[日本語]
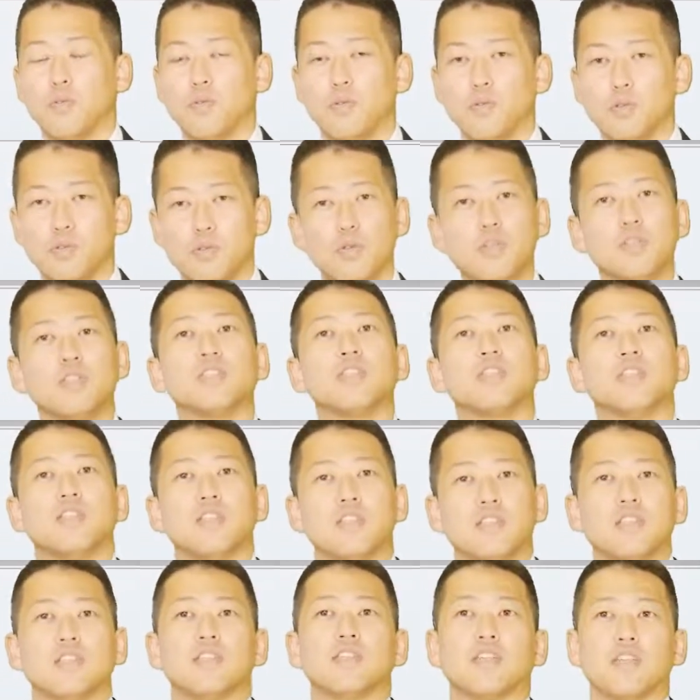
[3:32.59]
恐ろしい
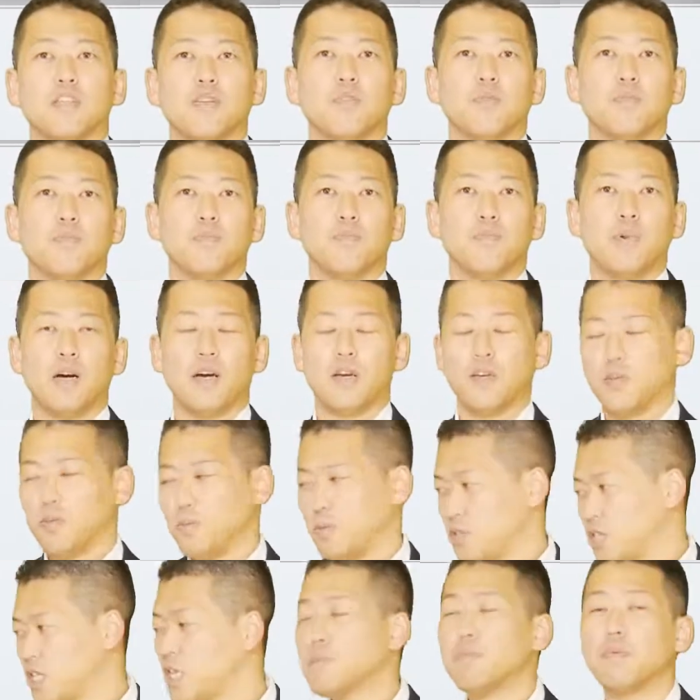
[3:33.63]
んですけど、あの、
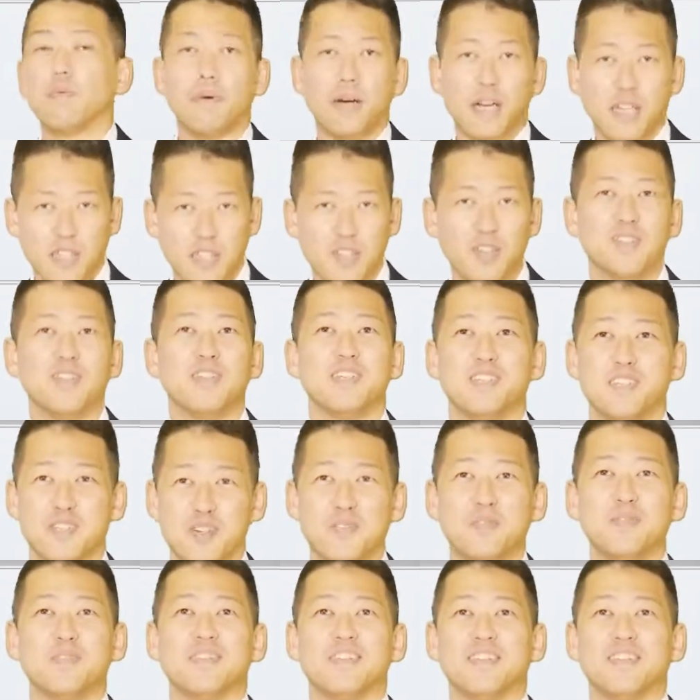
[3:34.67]
もう全部バレてるんですよ。